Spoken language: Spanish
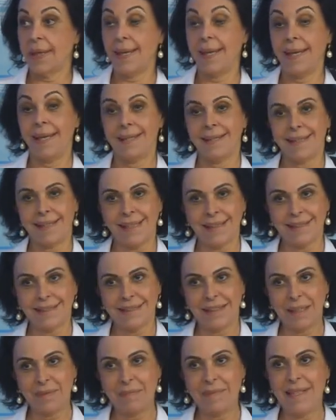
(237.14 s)

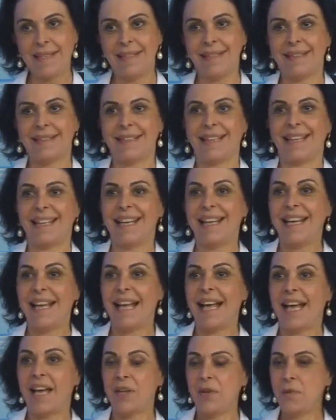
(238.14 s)
Exactamente.
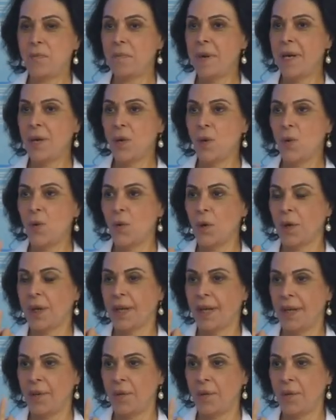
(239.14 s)
Hay un varón que